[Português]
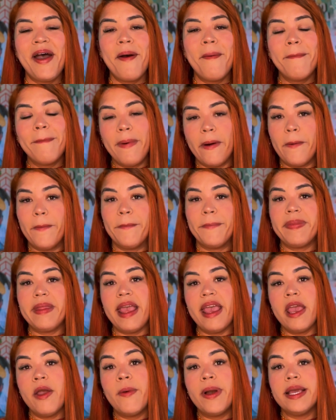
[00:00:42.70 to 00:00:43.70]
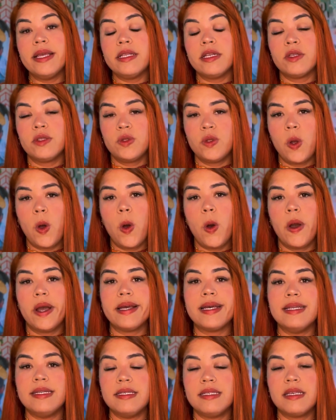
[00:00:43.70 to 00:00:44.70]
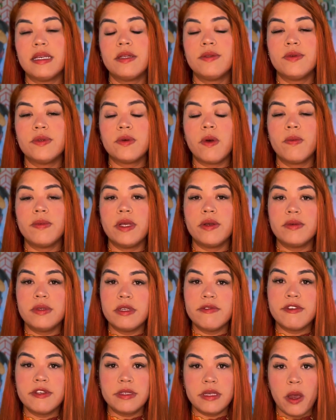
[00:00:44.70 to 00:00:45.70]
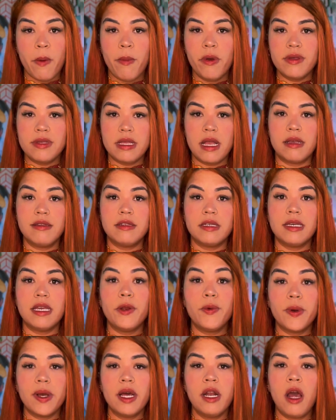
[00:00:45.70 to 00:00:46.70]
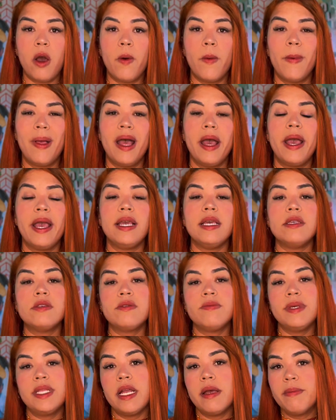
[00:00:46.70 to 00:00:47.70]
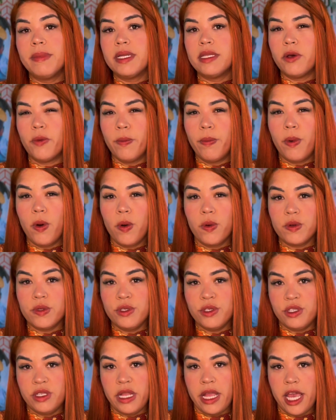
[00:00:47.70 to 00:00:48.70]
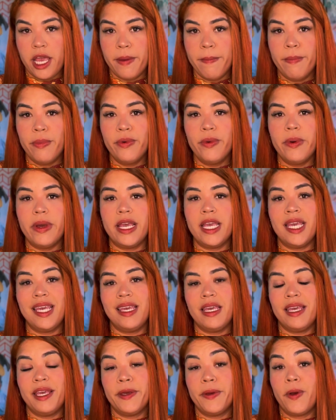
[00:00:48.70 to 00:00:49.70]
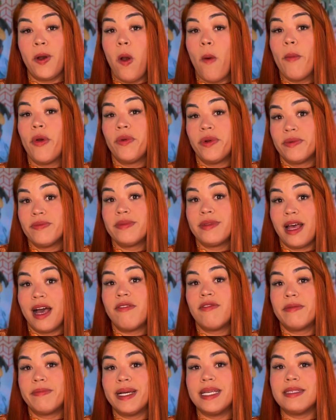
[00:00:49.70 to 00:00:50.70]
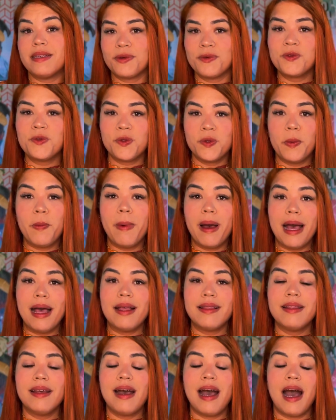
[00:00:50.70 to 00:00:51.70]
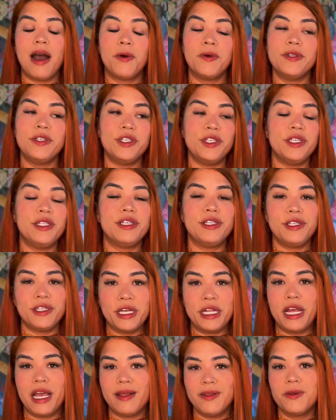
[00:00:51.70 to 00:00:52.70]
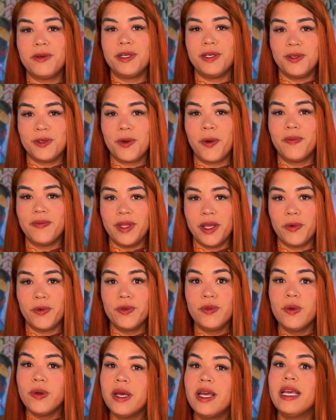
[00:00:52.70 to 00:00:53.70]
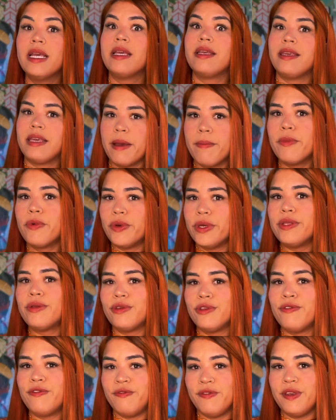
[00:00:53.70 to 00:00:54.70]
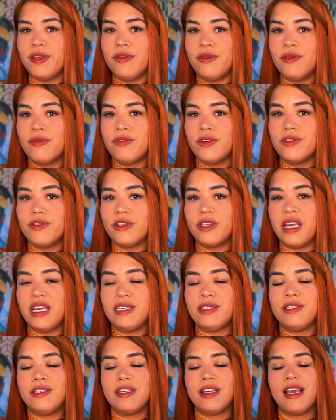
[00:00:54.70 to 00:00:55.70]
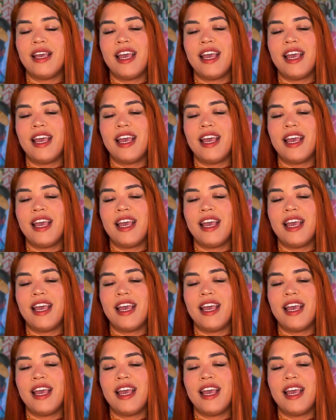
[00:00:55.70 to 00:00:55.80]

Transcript: Bom, eu ainda tô organizando os conteúdos que vão ser postados aqui no canal. Isso me demanda um pouco de tempo e como eu não estava mais acostumada à rotina de criadora de conteúdo, que é muito difícil, viu, gente?